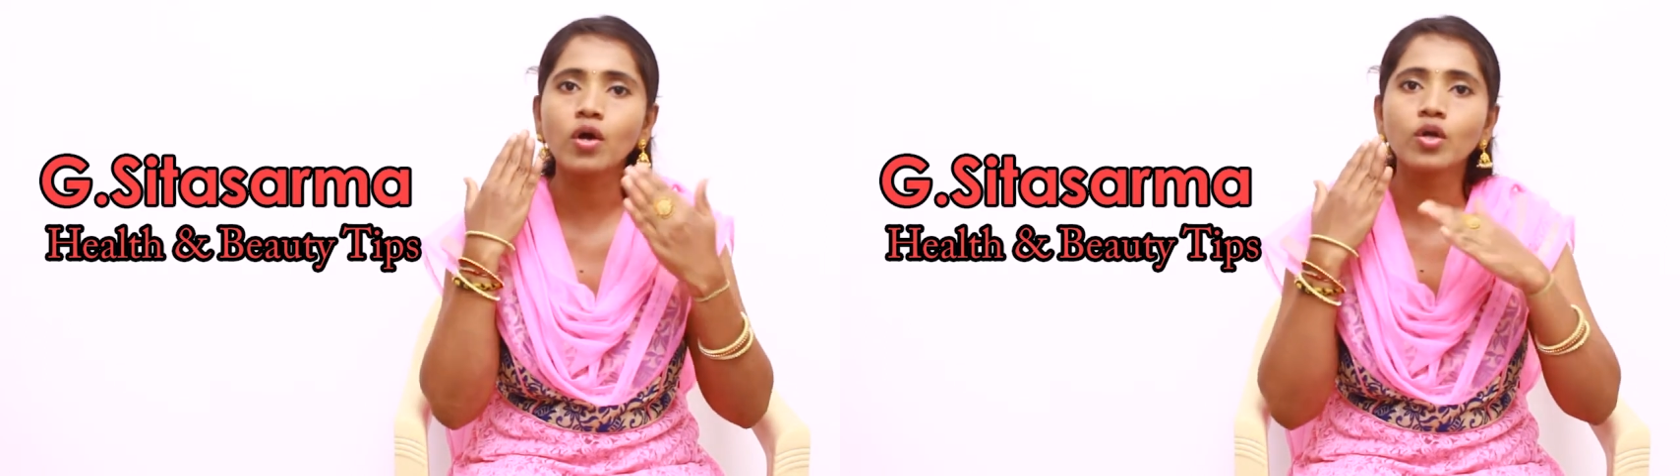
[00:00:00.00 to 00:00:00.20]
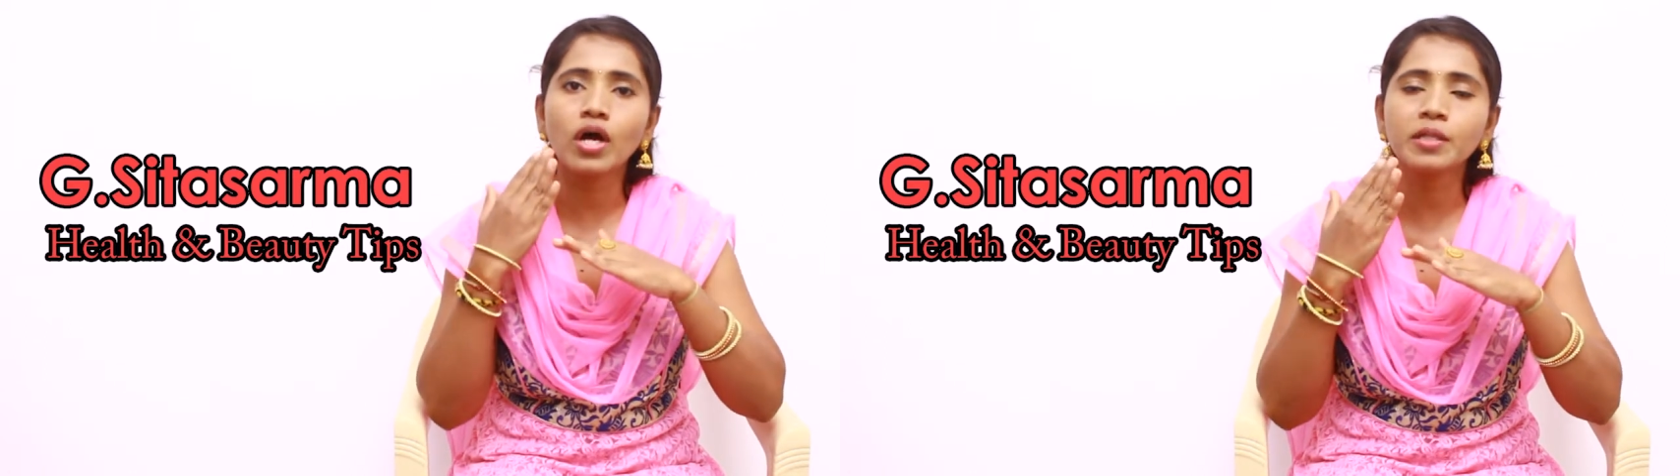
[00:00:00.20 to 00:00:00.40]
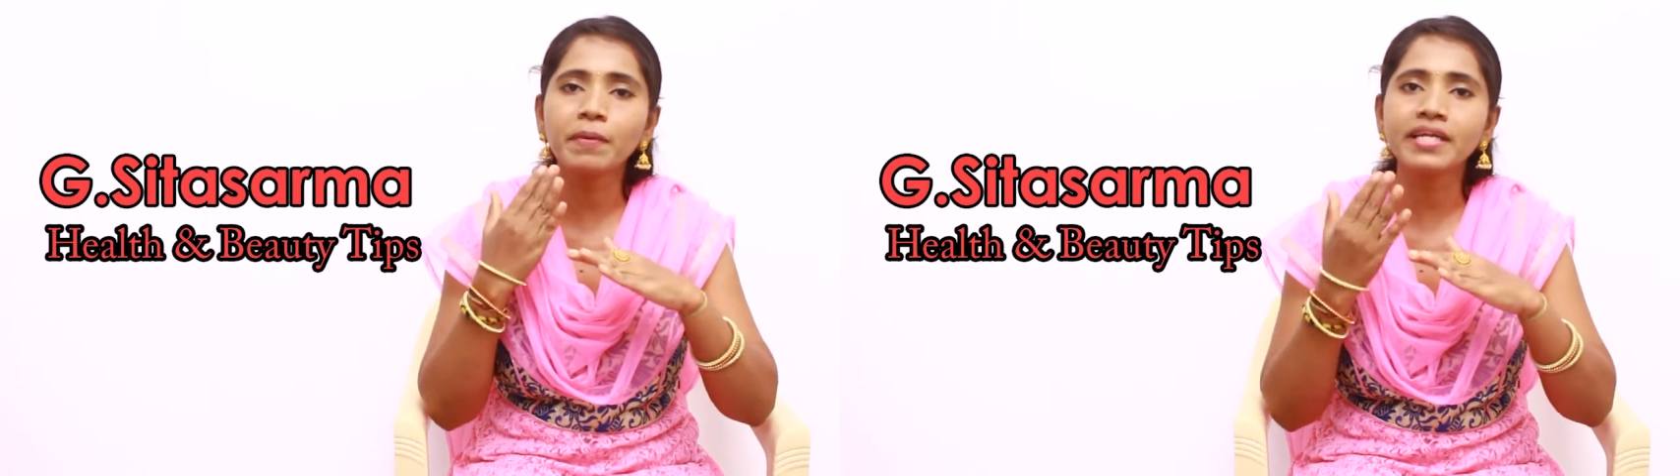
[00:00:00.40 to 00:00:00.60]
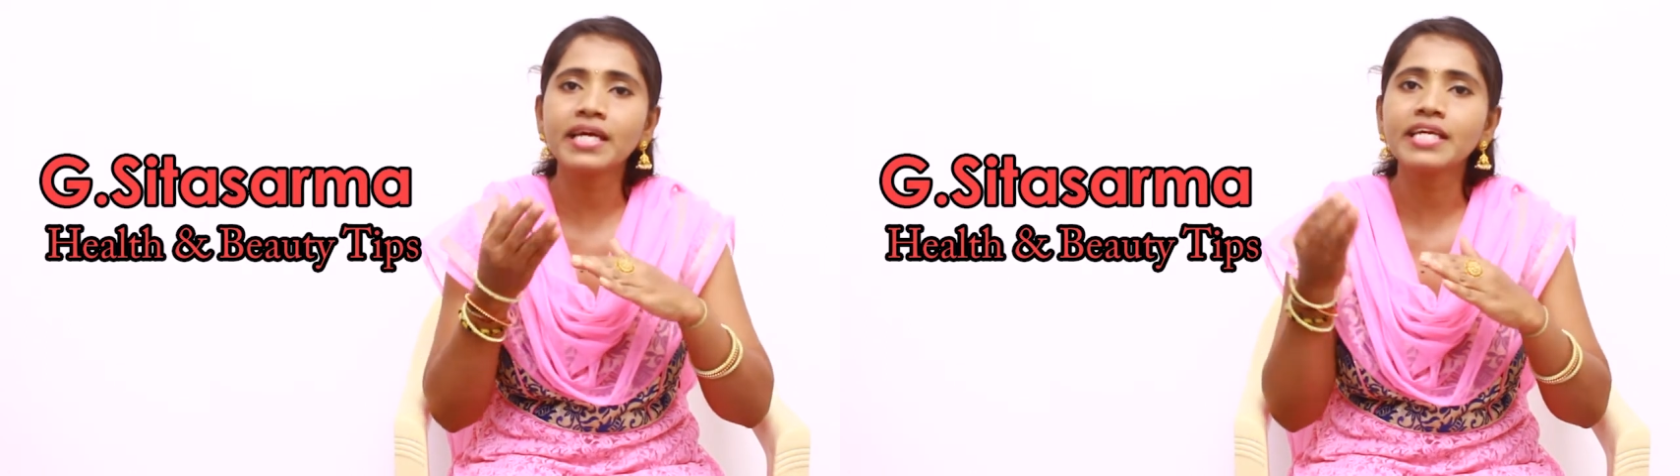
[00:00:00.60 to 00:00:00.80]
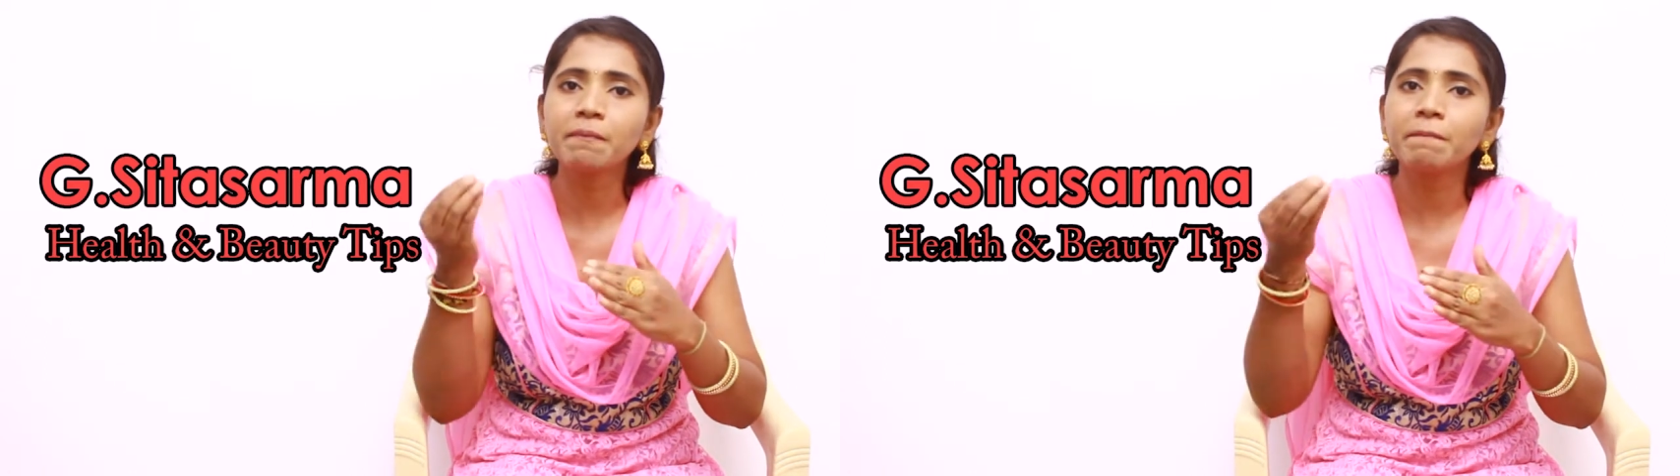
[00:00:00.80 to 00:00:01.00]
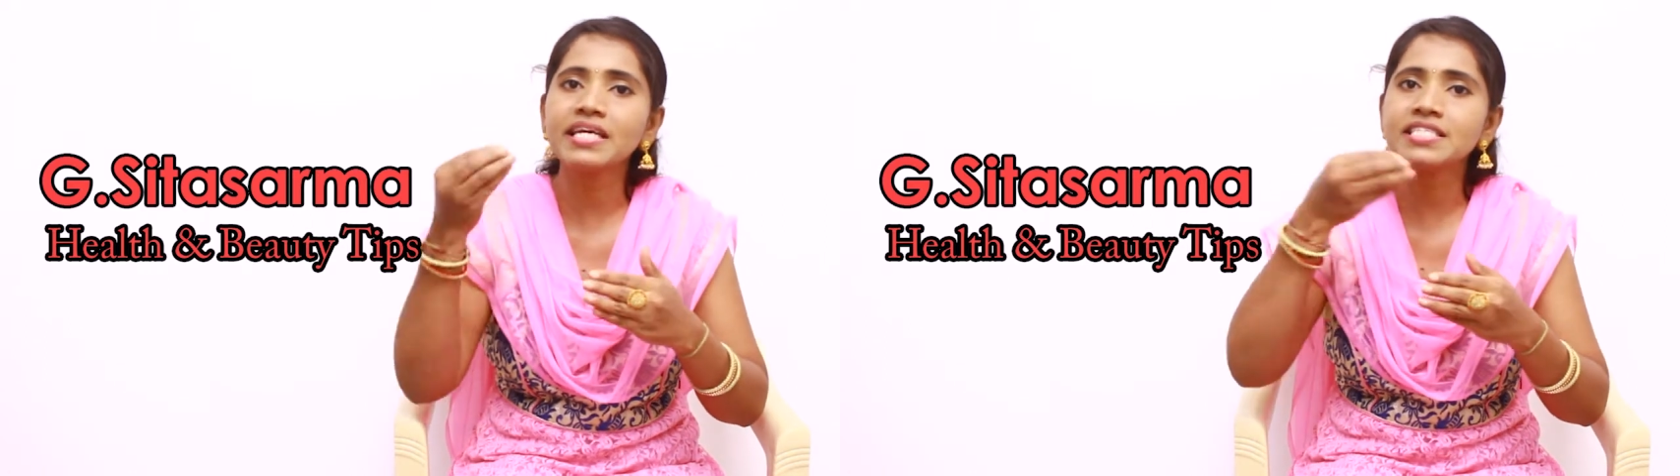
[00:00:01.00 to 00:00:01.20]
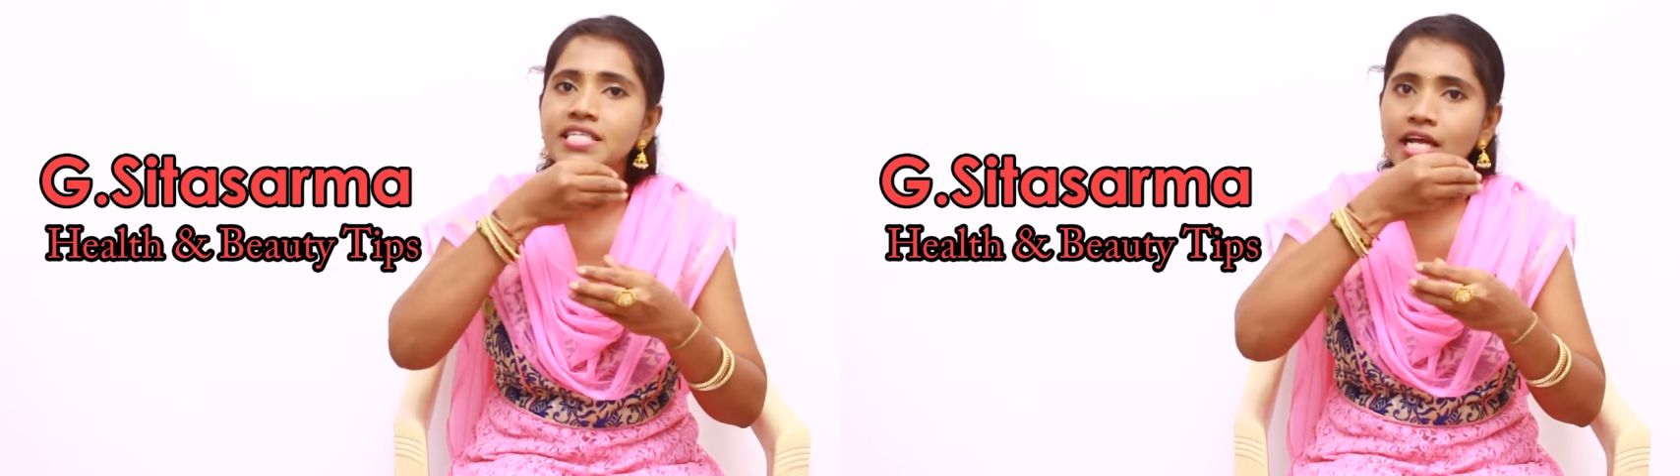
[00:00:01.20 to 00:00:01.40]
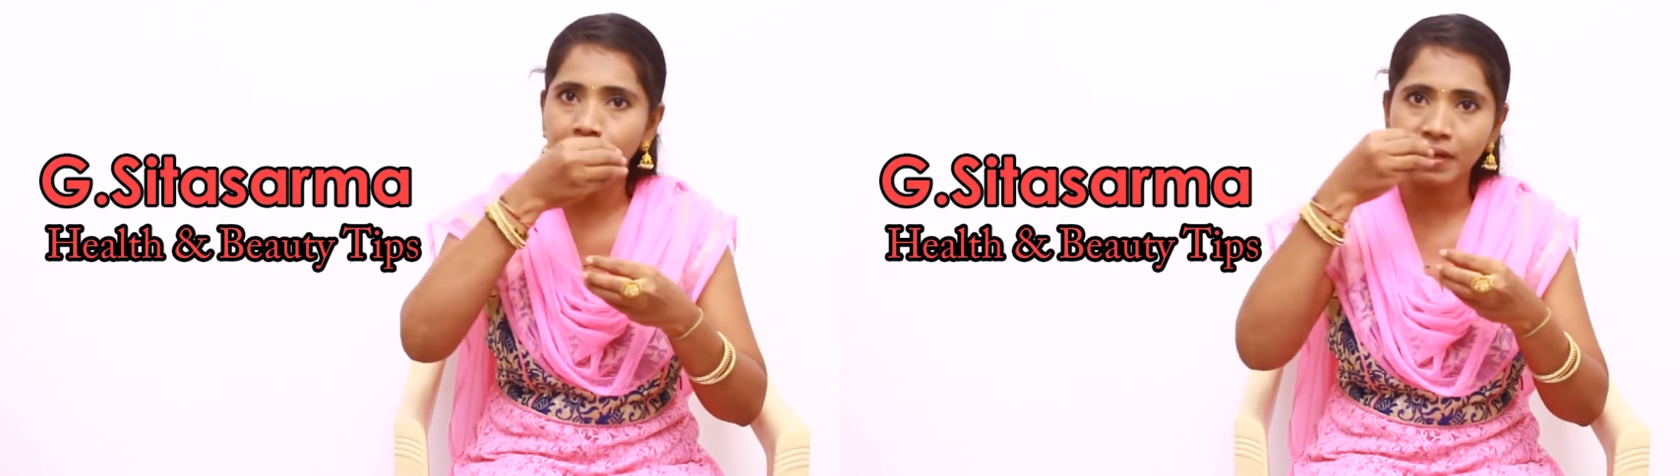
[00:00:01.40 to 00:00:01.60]
ఆ క్లాత్ పైన ఈ
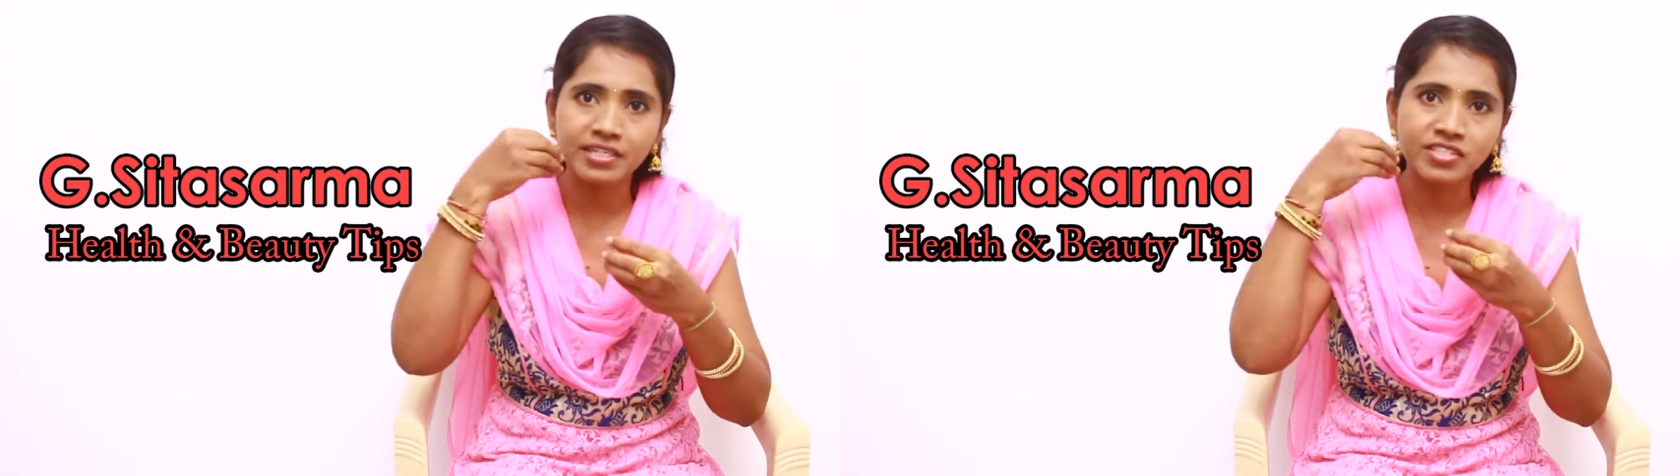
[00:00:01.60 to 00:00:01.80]
పేస్ట్ని అప్లై